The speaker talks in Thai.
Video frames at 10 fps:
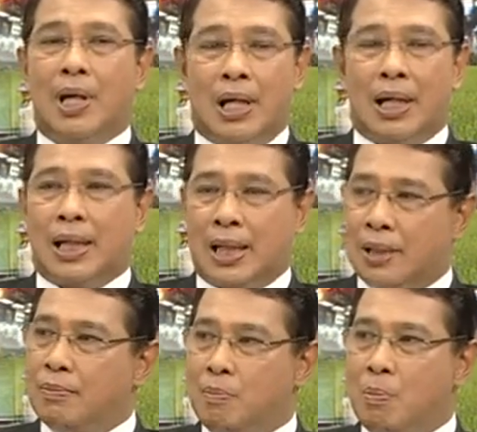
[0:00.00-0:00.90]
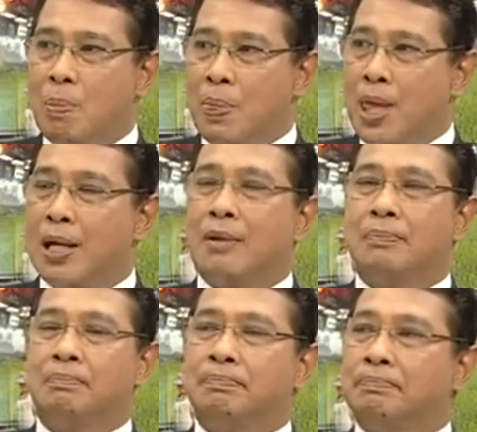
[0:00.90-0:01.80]
พูดง่ายๆว่าไม่
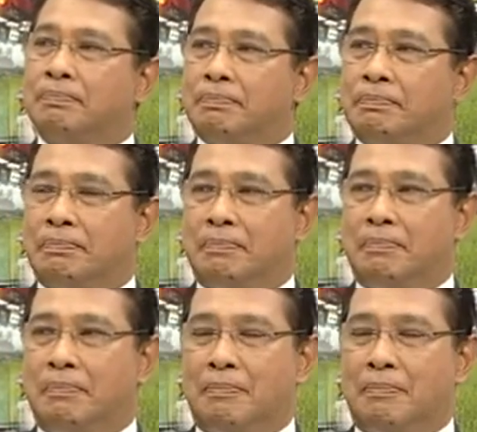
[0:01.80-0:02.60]
คือไป